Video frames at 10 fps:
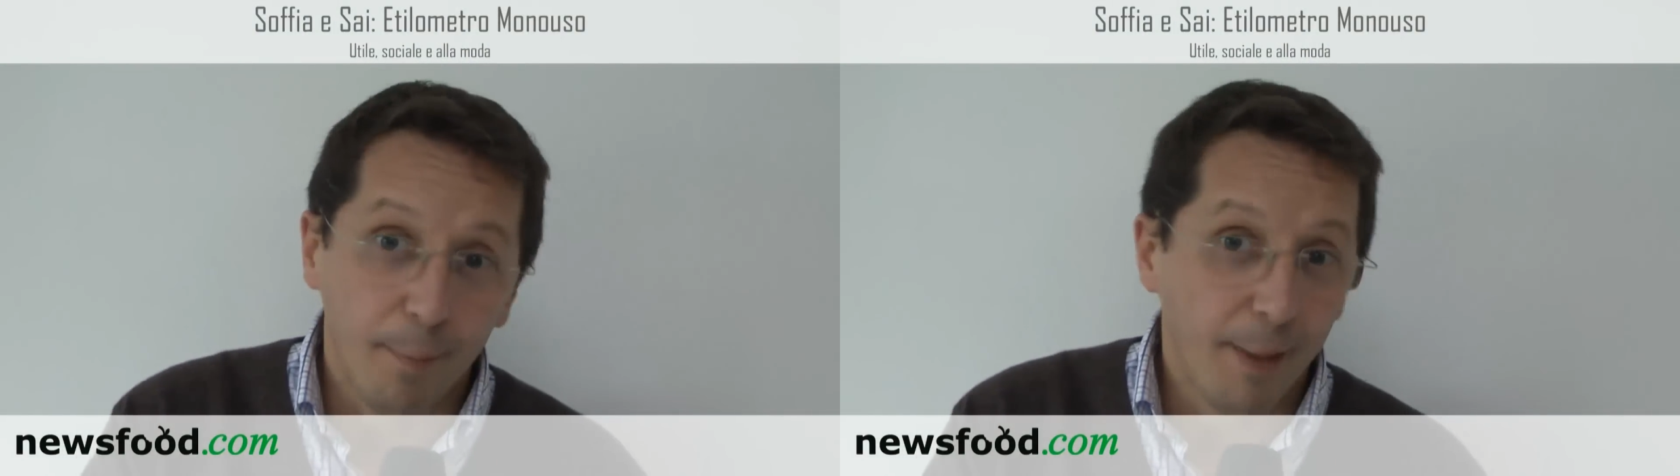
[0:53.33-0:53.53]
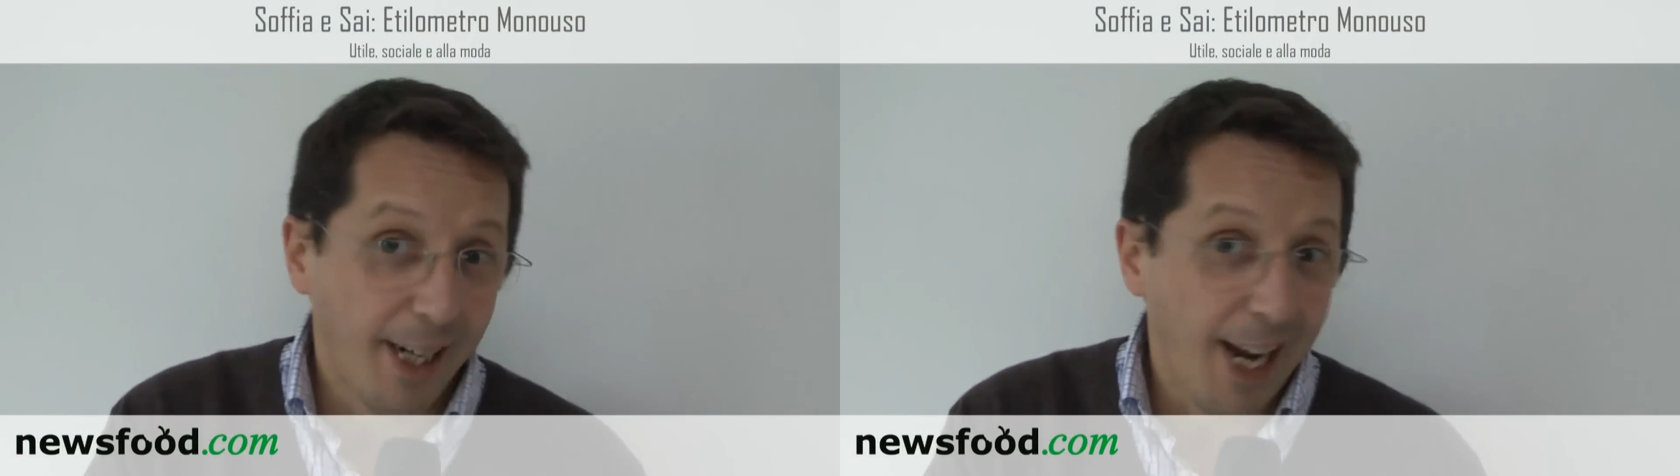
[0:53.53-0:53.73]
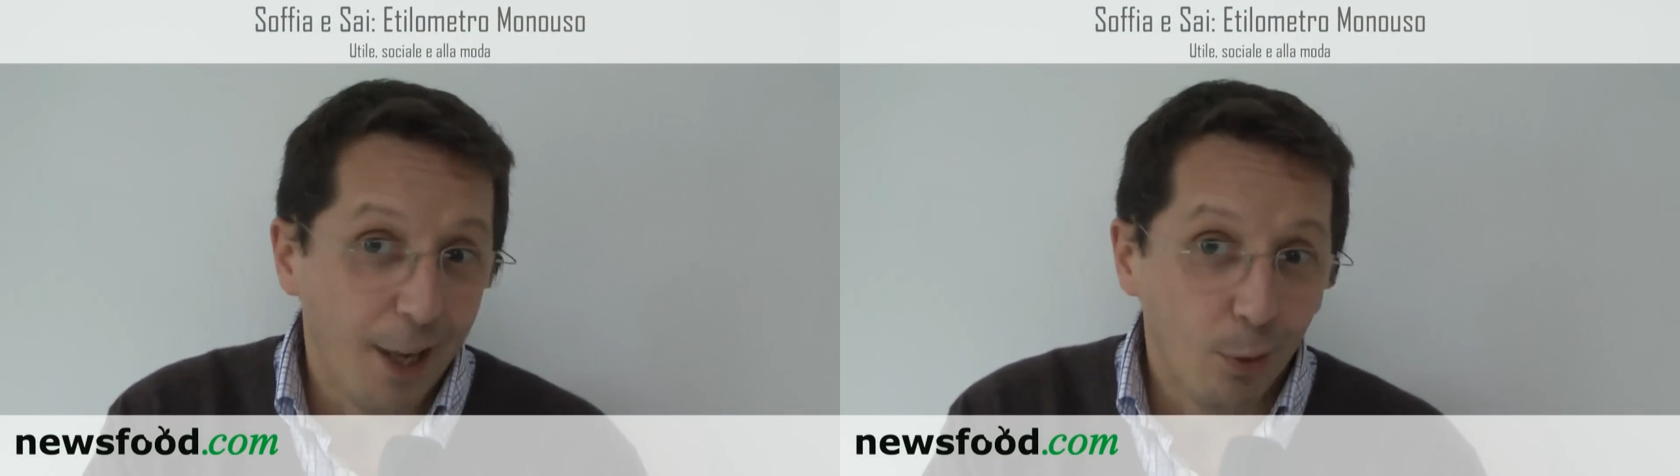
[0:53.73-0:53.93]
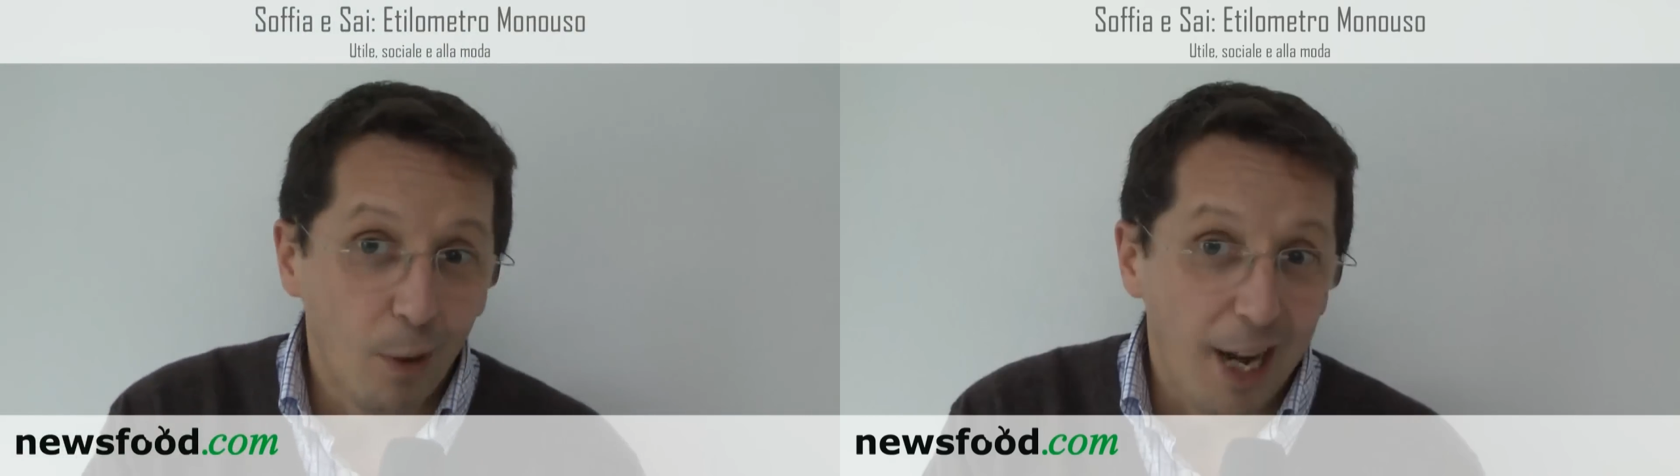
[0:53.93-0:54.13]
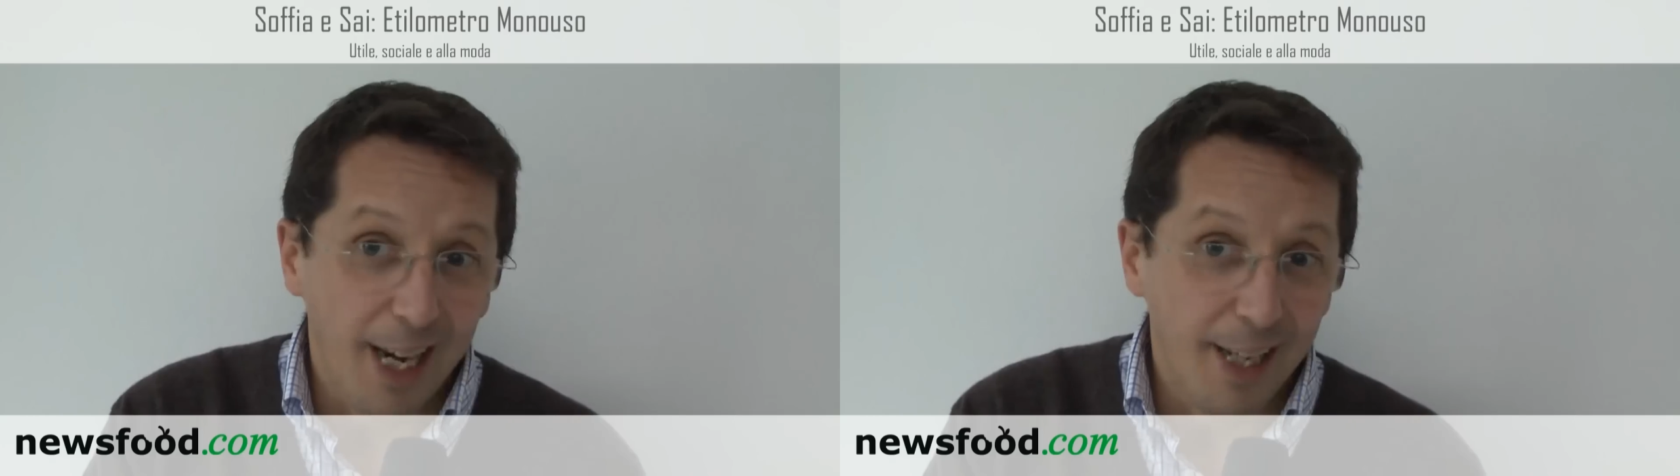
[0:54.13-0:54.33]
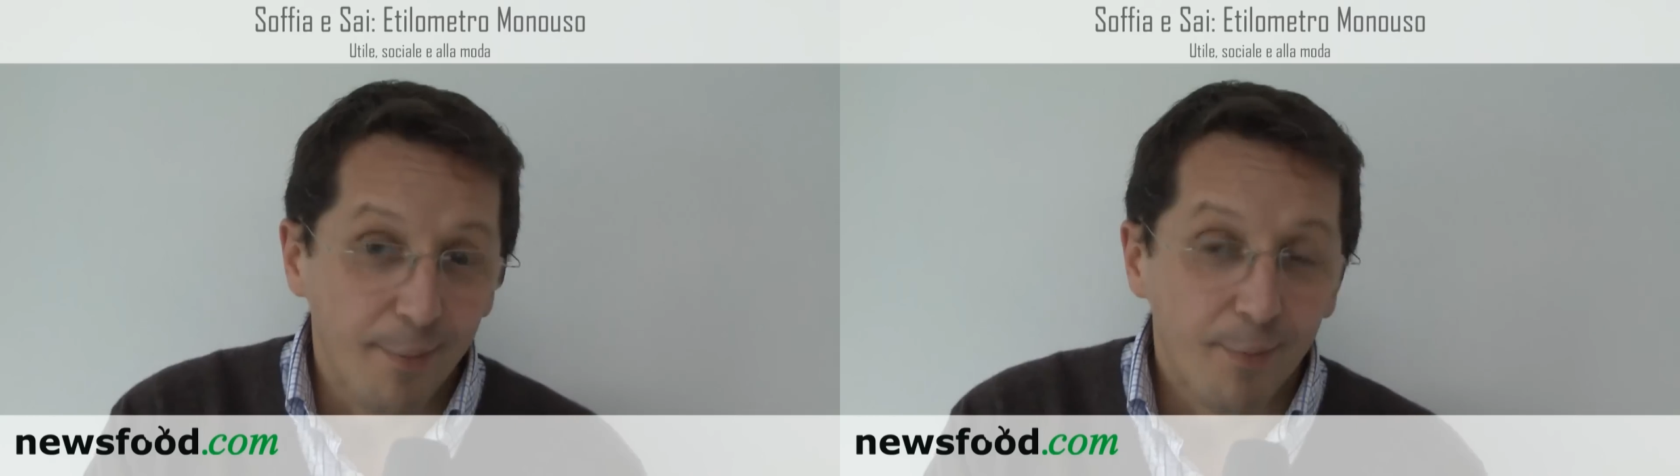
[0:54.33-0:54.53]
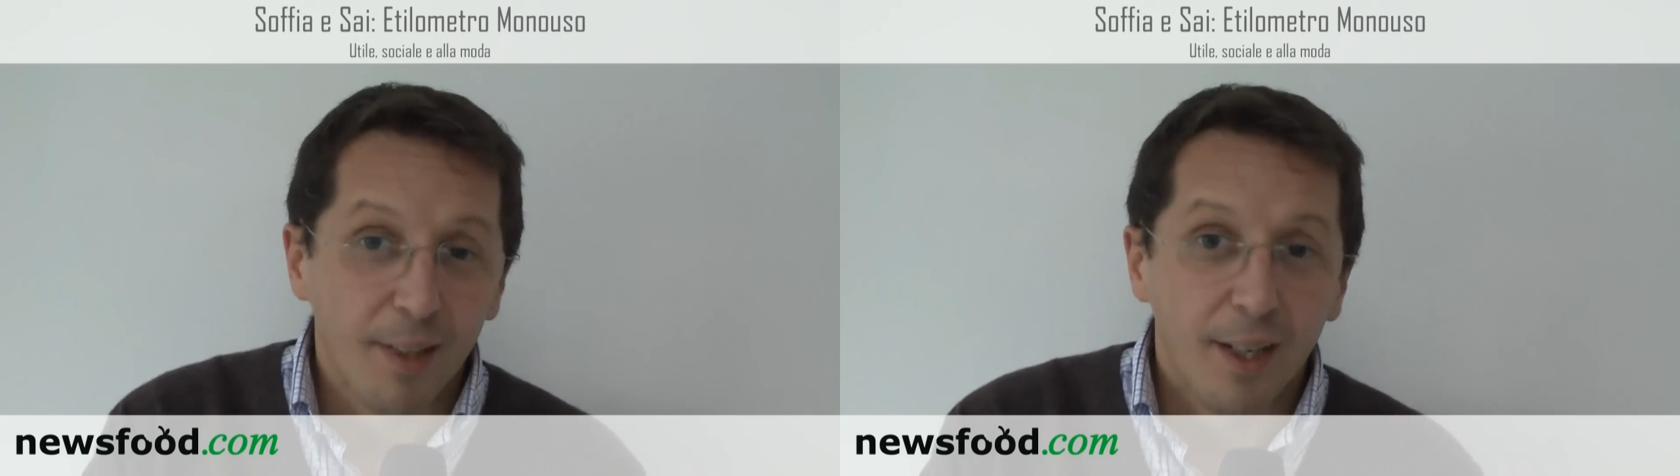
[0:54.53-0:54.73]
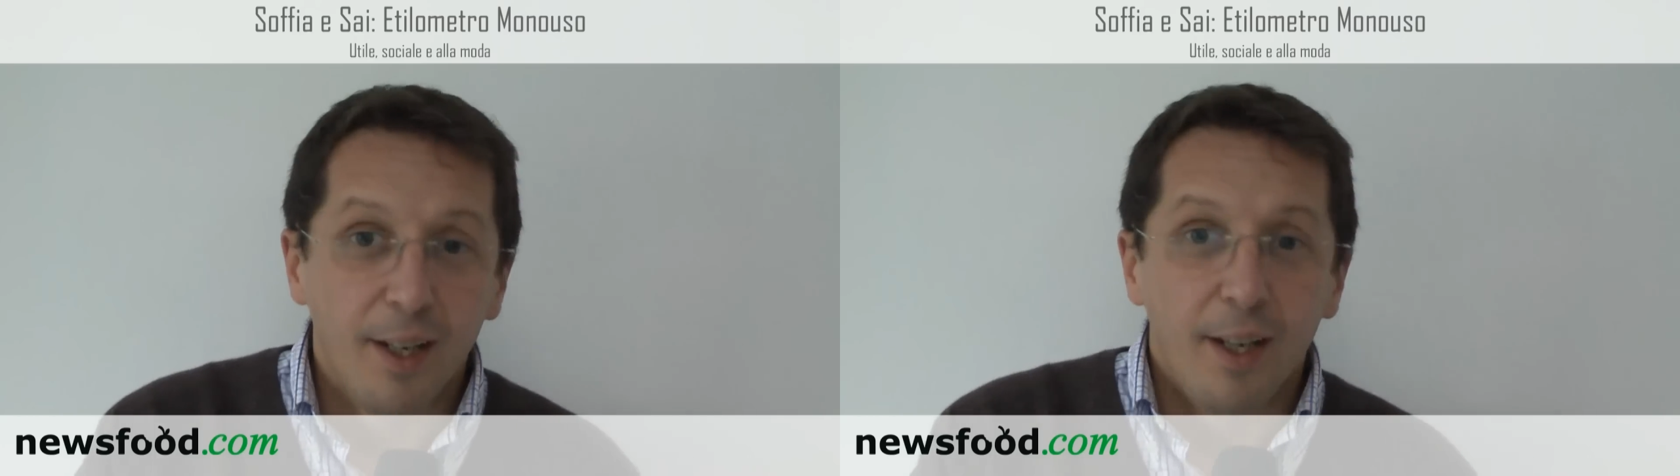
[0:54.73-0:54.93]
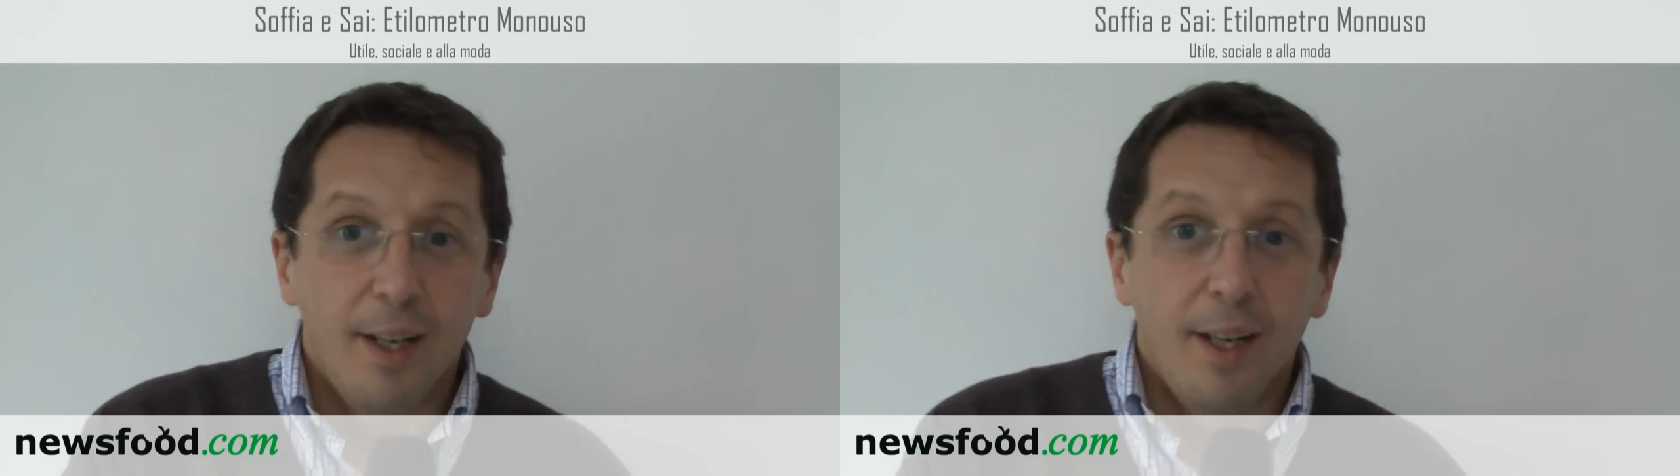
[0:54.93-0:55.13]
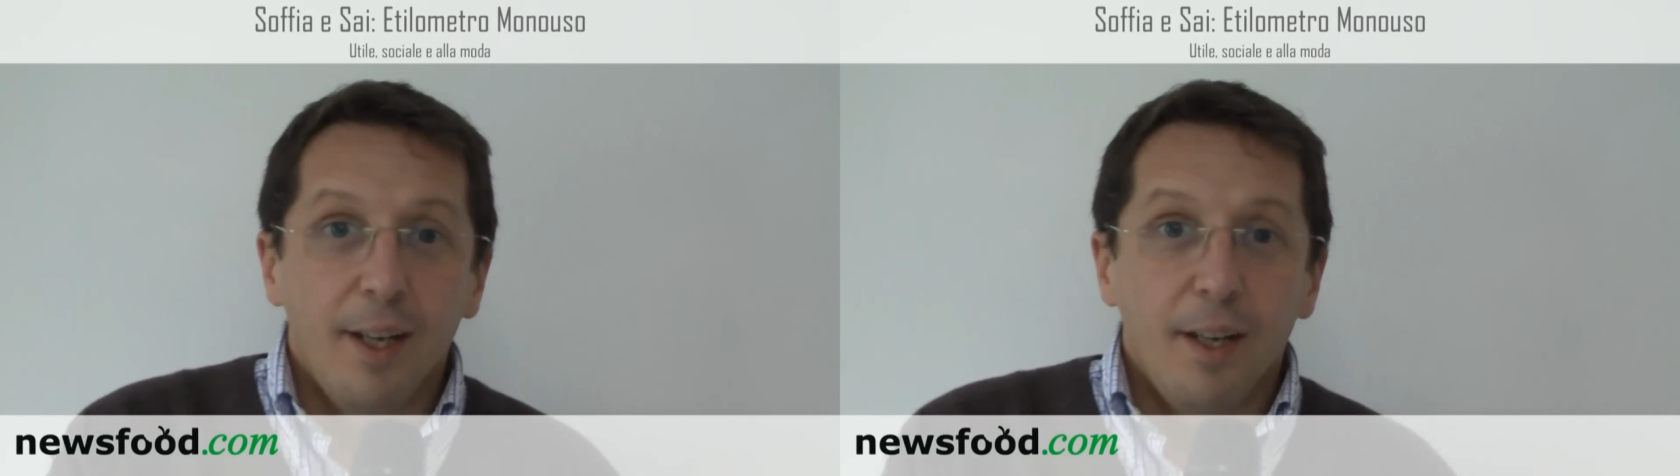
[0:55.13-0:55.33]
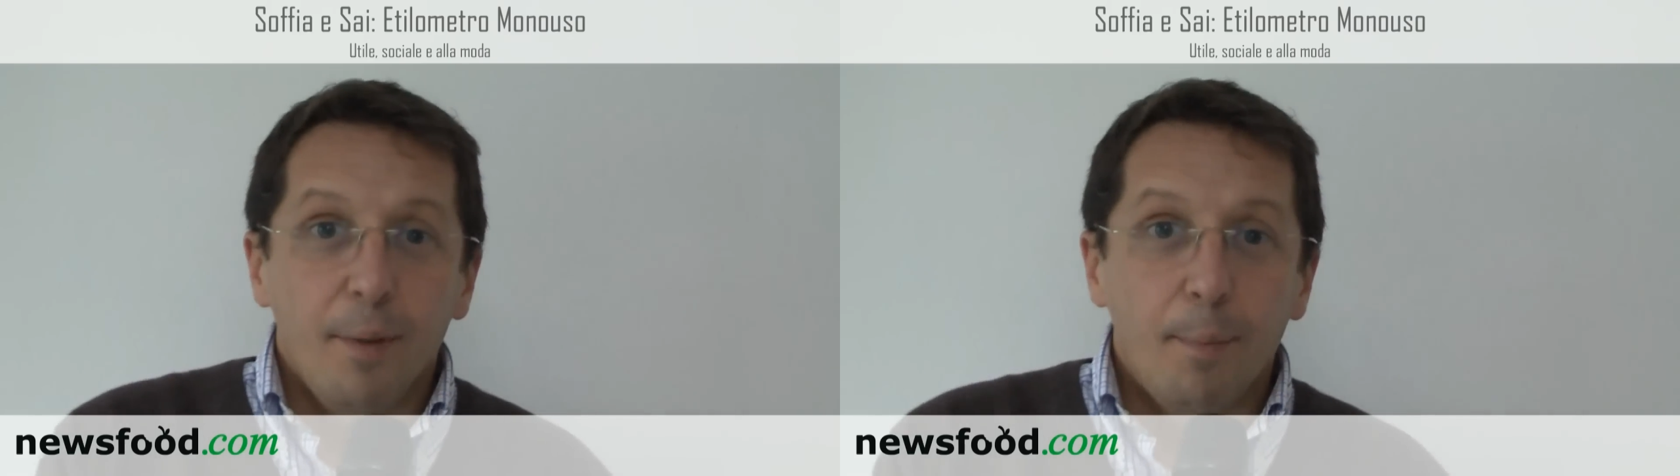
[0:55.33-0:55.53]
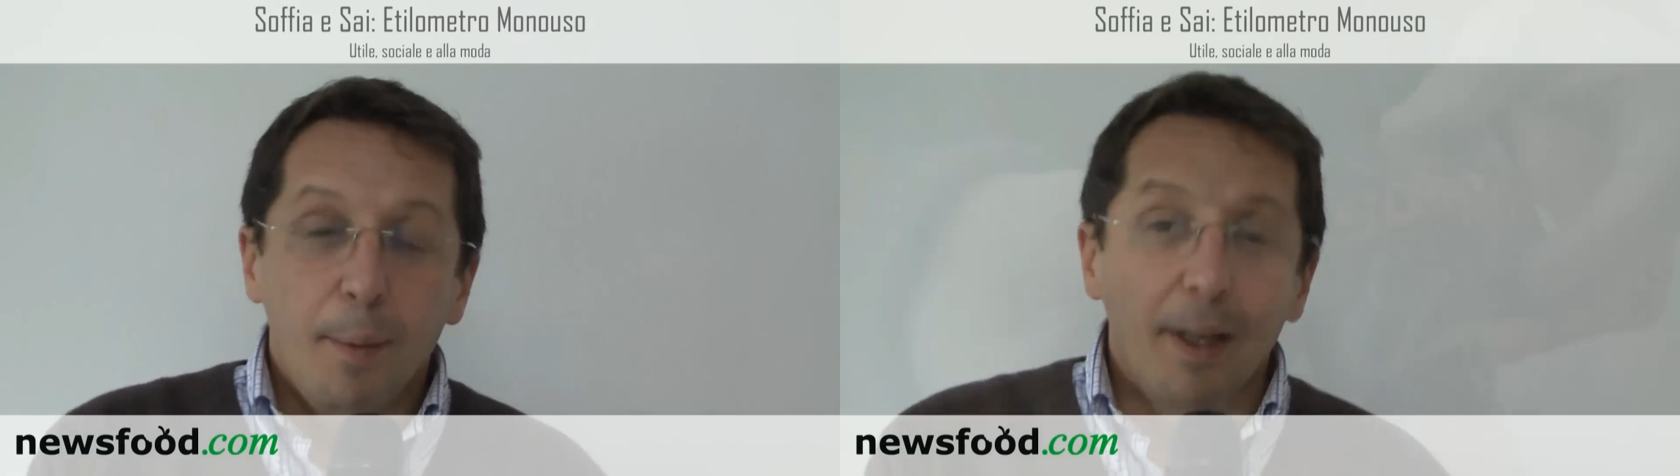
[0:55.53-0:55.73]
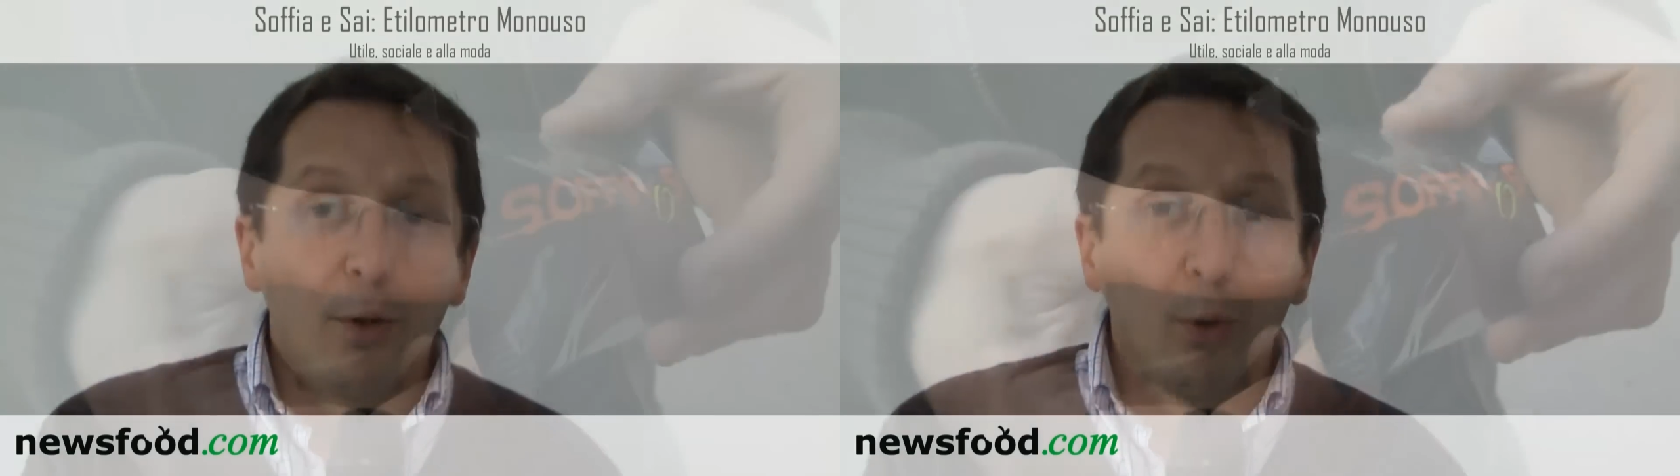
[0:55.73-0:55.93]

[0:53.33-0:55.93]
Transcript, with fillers: perché è attuale. Prima di